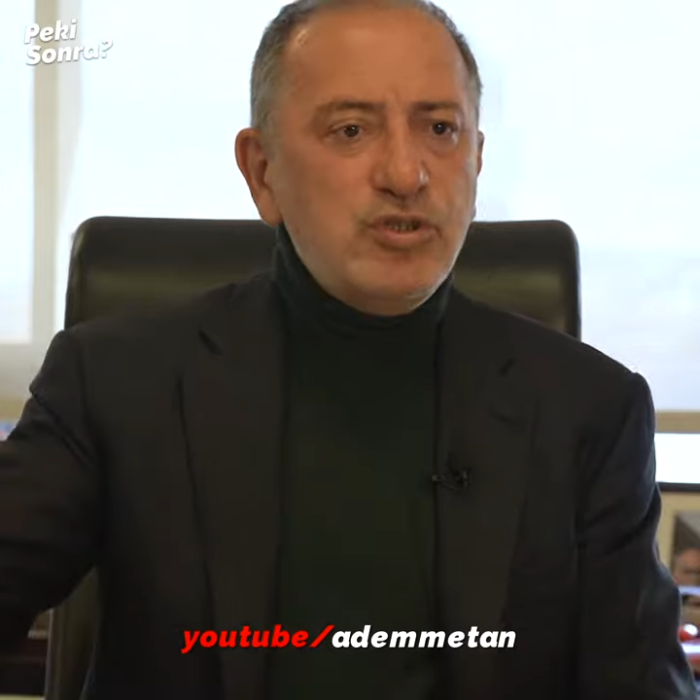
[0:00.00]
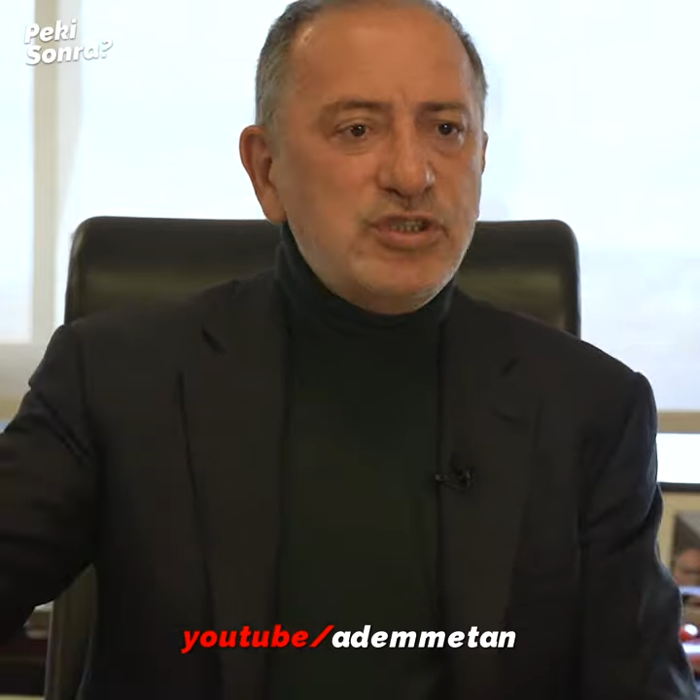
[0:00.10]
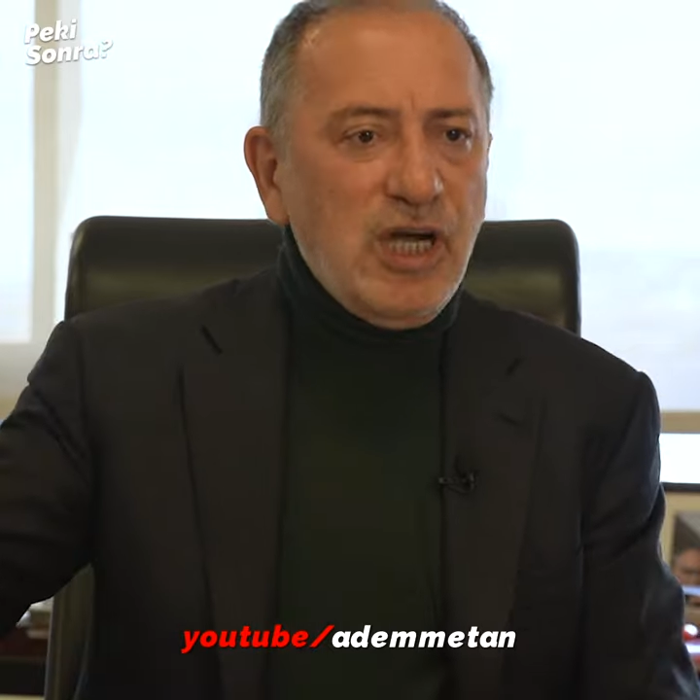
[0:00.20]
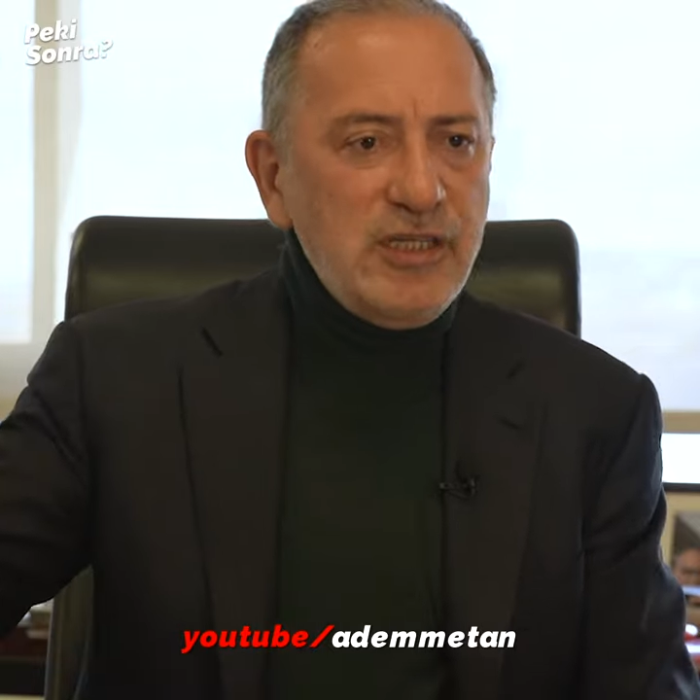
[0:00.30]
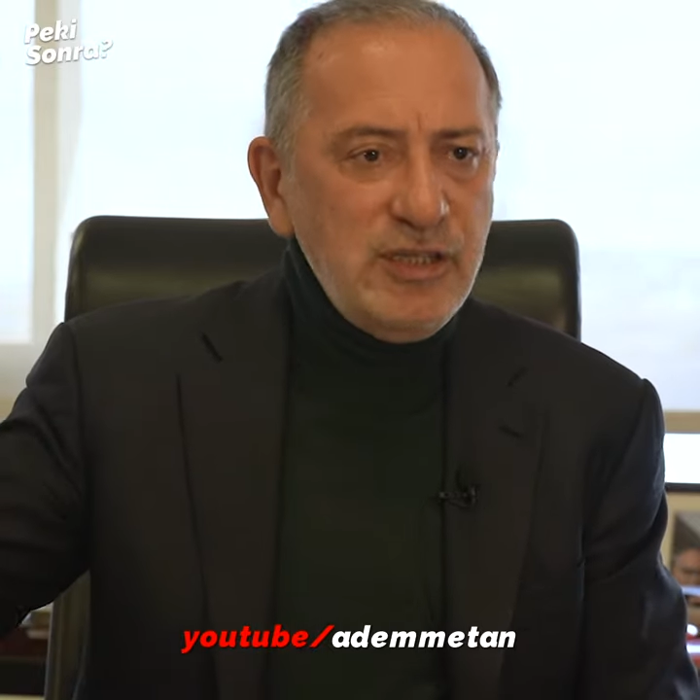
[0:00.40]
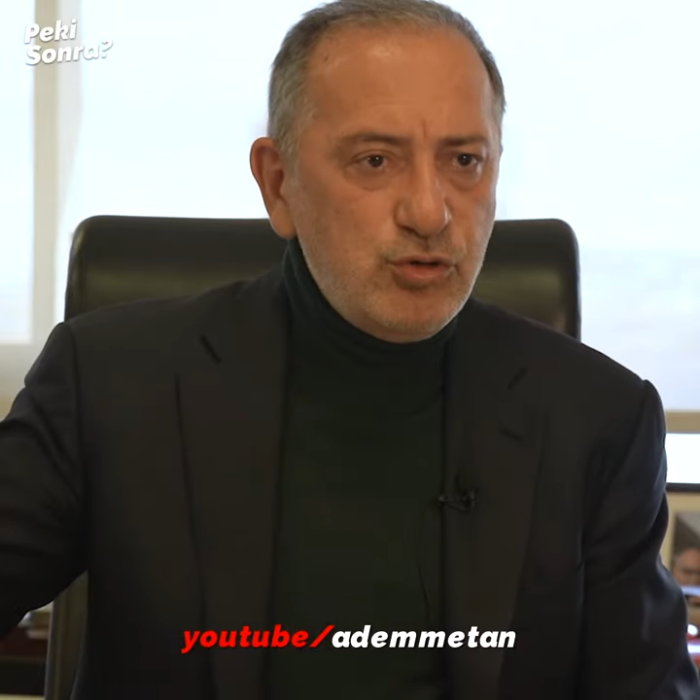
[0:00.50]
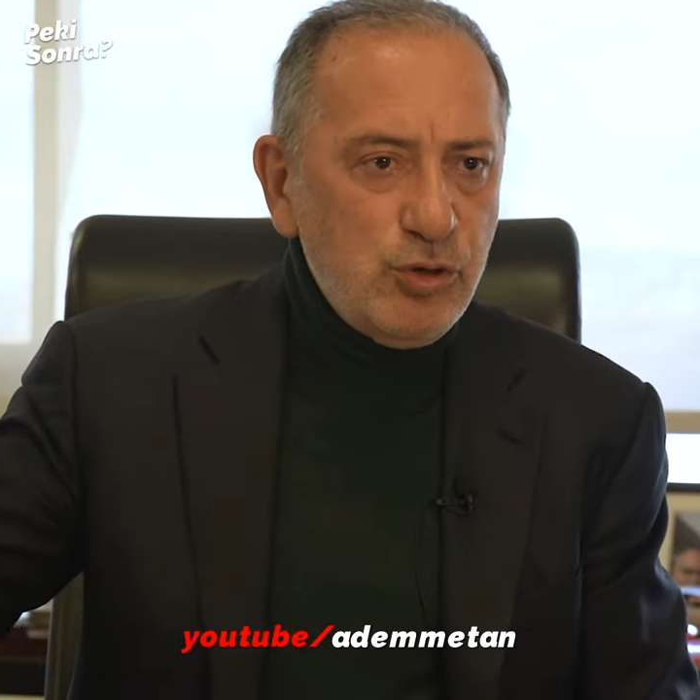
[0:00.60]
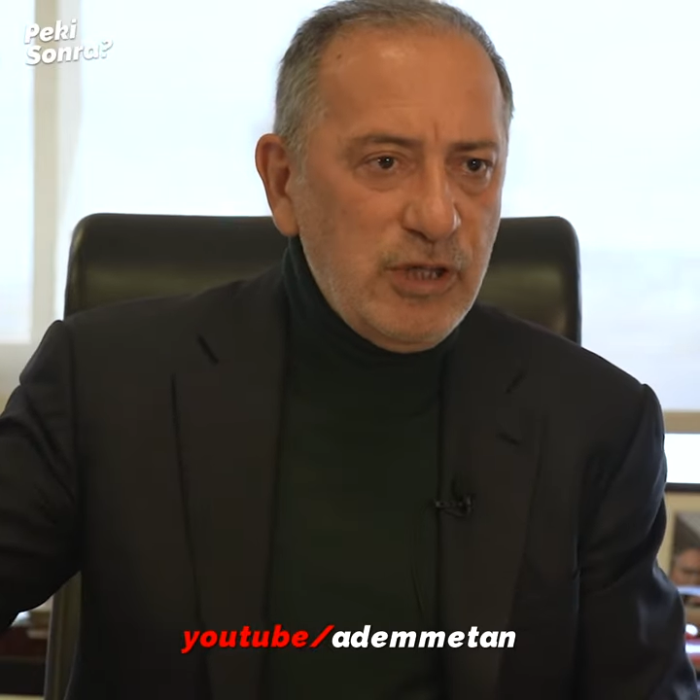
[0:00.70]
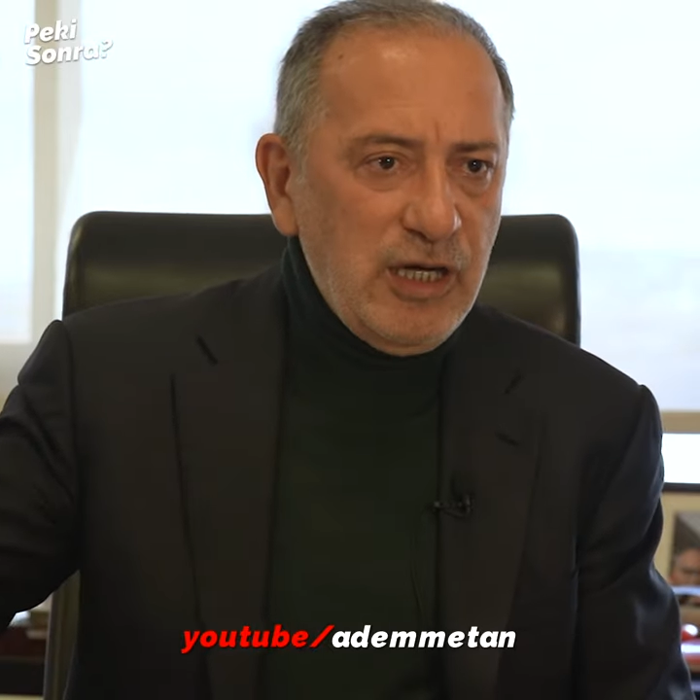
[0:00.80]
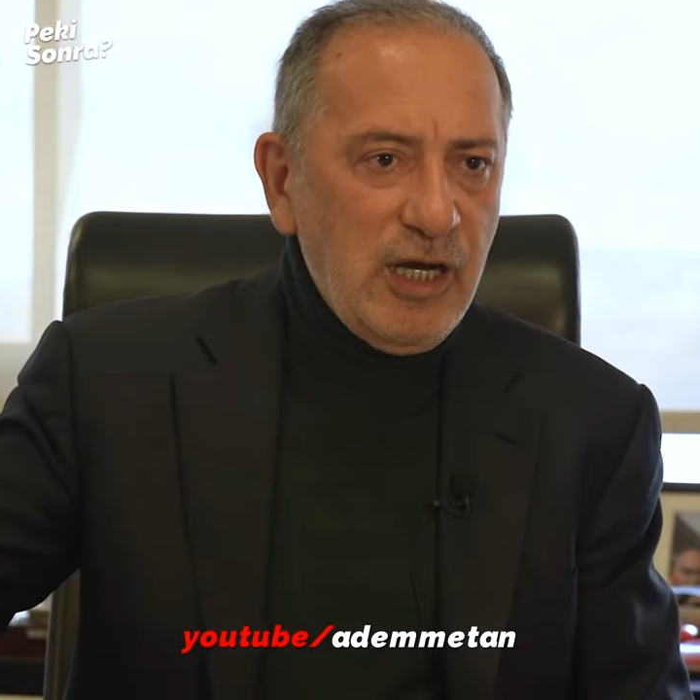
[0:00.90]
bu cahil
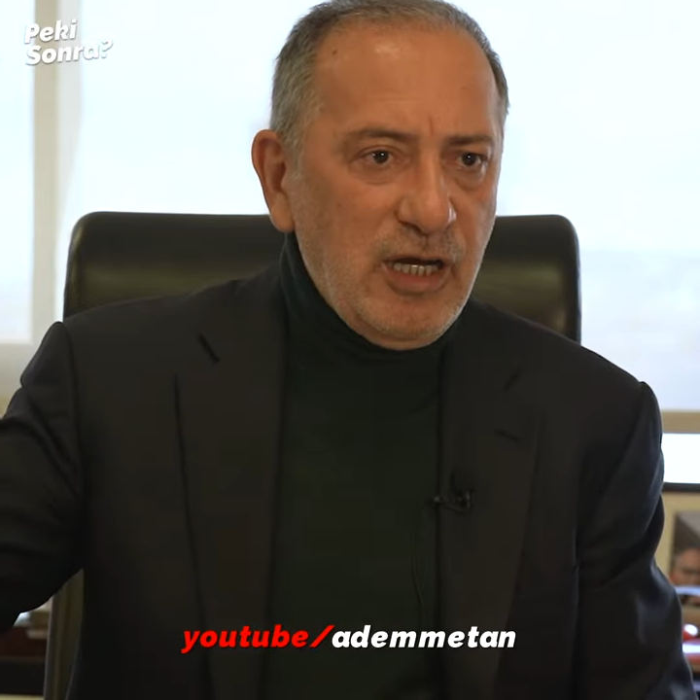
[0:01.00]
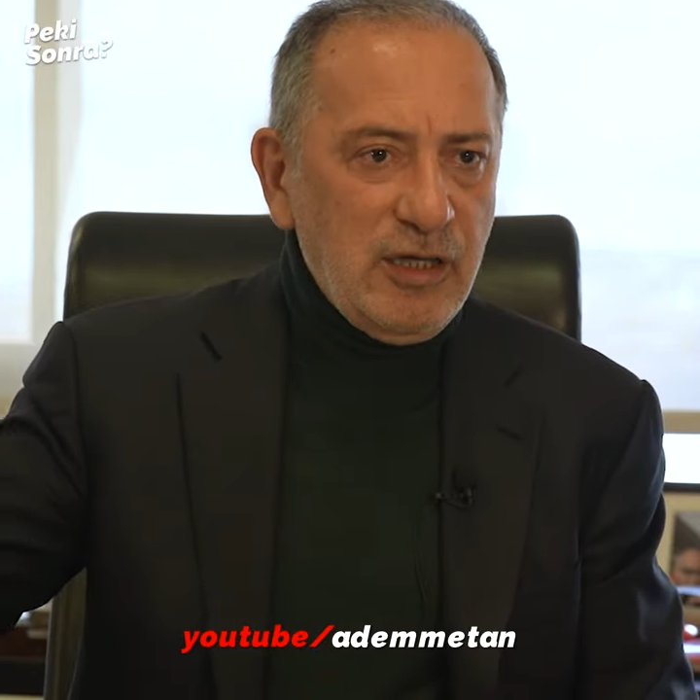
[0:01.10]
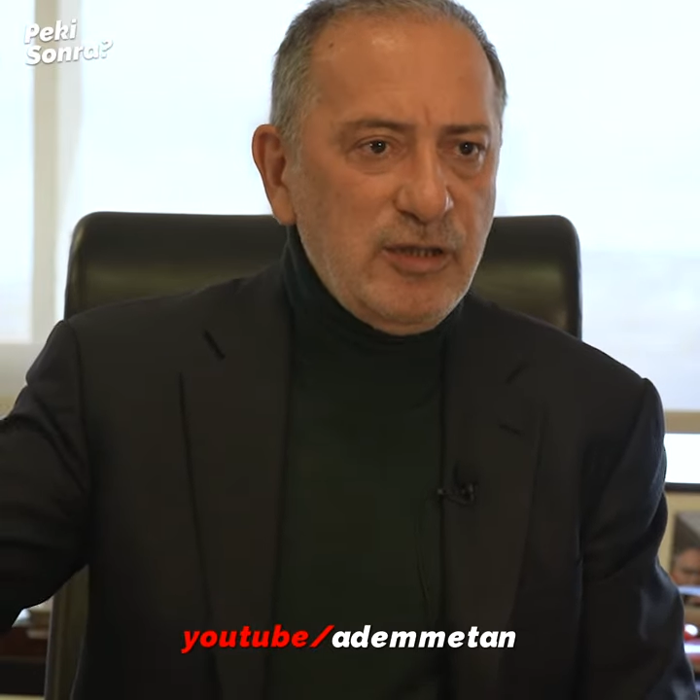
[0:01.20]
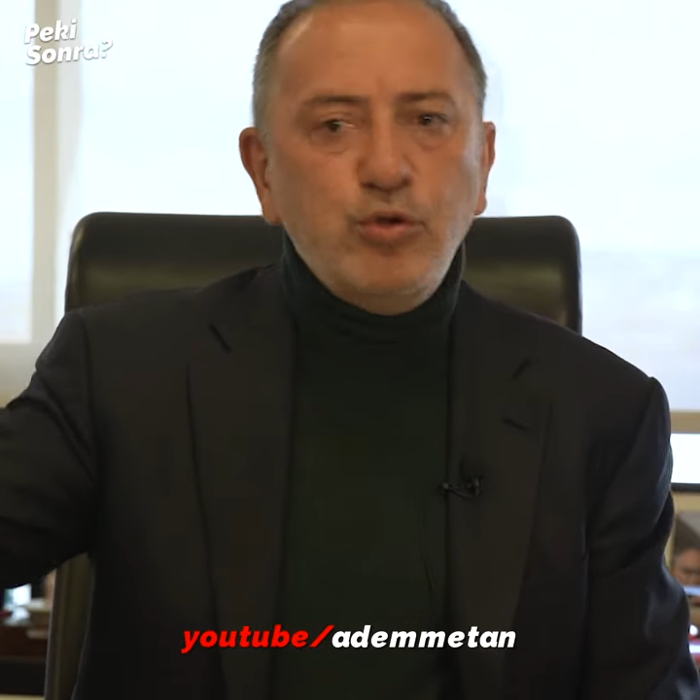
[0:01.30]
cühela